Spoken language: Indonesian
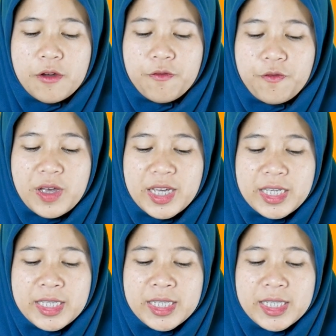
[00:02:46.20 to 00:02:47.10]
fa
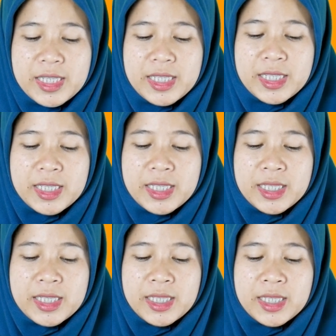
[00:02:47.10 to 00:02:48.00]

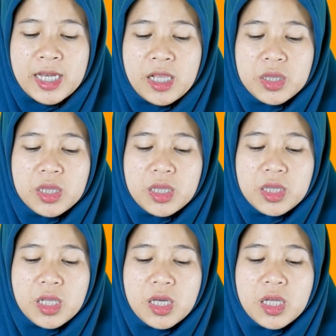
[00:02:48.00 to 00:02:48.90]

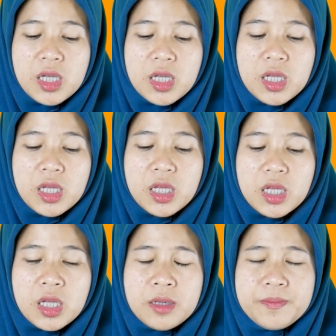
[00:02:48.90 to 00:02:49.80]

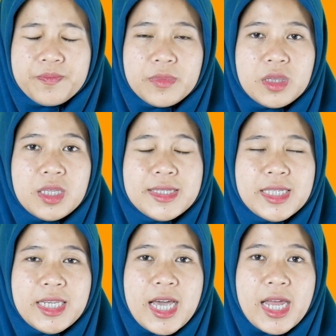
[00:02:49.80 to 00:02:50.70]
innallah di
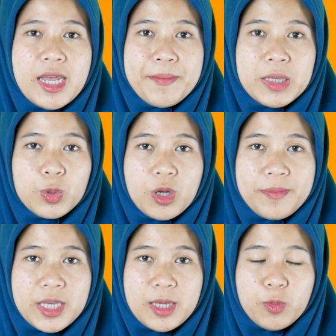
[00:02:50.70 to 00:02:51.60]
sini ada
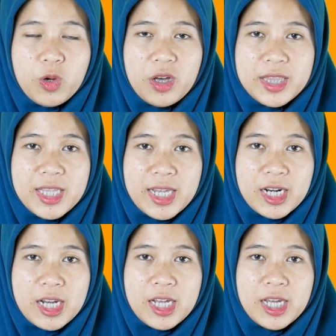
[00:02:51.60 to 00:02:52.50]
mabdi
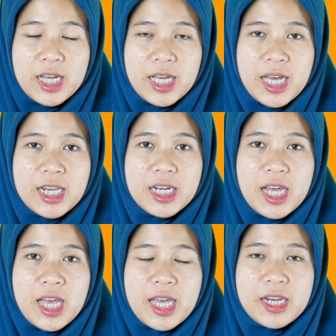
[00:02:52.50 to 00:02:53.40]
muqaddar
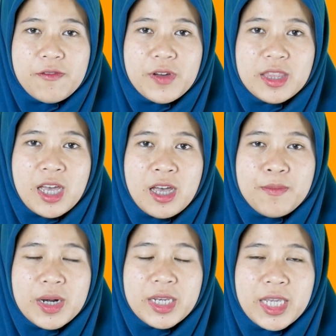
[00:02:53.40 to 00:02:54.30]
karena ada fathah
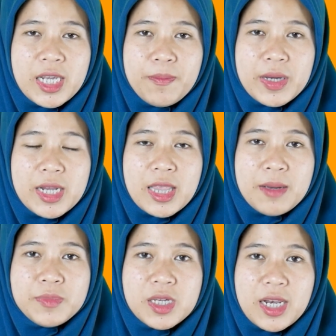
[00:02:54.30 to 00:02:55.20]
berdiri pada
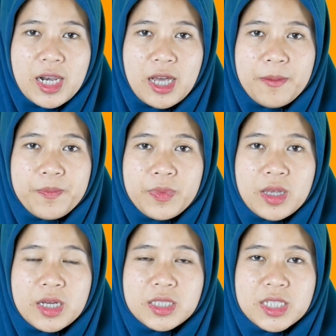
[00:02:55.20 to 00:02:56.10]
lam jalalah.
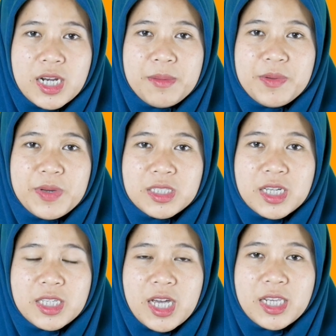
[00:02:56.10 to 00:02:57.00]
Cara
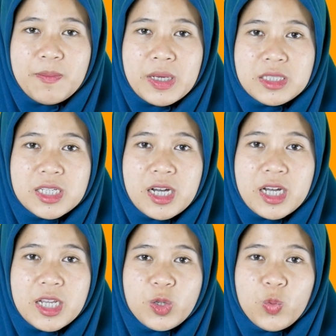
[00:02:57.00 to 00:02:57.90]
membacanya
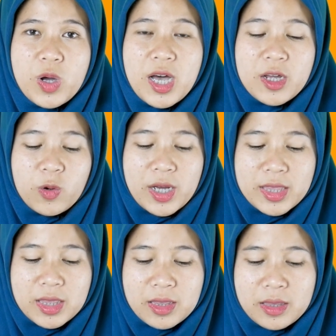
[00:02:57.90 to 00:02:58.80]
dipanjangkan dua
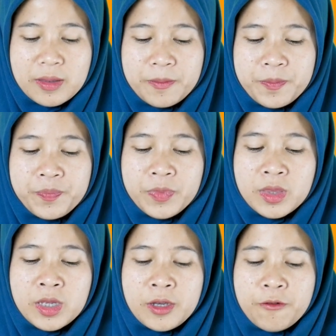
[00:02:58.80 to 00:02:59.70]
harokat.
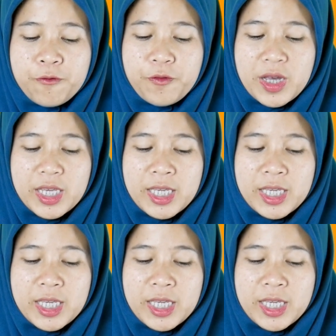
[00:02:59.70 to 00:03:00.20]
Fa